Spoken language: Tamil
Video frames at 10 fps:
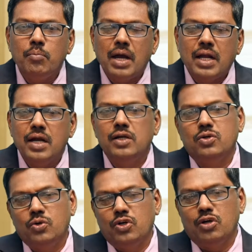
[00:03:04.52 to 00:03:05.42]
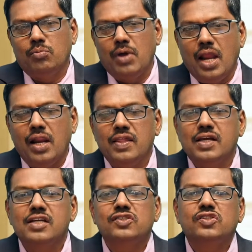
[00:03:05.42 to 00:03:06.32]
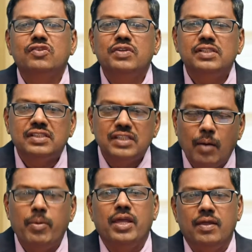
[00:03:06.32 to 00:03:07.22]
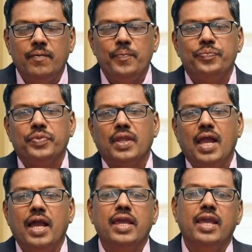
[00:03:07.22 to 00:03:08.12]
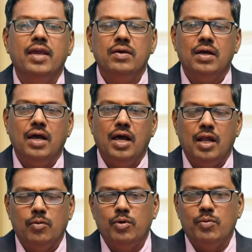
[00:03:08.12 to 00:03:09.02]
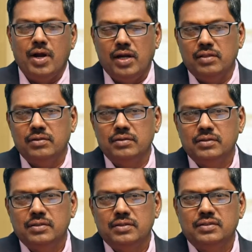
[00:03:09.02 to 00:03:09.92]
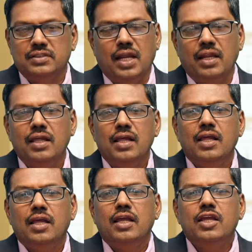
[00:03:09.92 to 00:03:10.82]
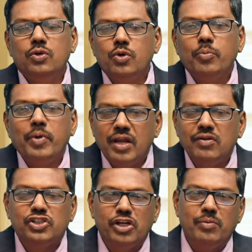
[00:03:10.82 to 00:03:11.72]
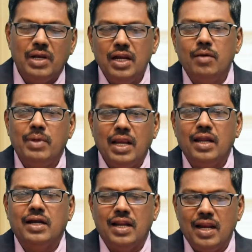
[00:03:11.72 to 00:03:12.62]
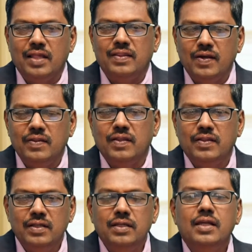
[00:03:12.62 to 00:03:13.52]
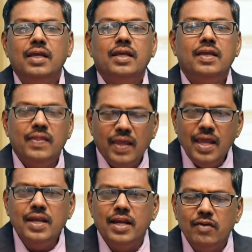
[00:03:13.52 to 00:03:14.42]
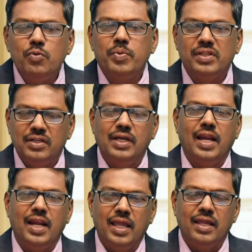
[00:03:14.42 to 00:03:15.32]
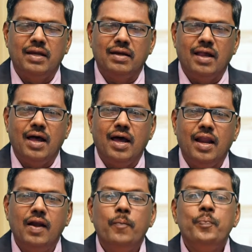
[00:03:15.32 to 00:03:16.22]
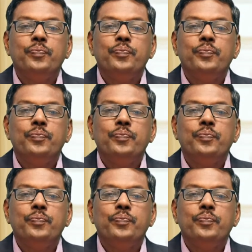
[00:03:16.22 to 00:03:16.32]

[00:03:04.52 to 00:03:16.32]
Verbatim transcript: மக்கள் கூட்டம் அல்லது கிறிஸ்துவின் சபை அங்கே ஆரம்பமானது சரி இது ஒரு பெரிய விஷயம் இல்லை நம்ம எல்லாருக்கும் நல்லா தெரிந்தது இது ஏன் நினைவுபடுத்துகிறேனே என்றால்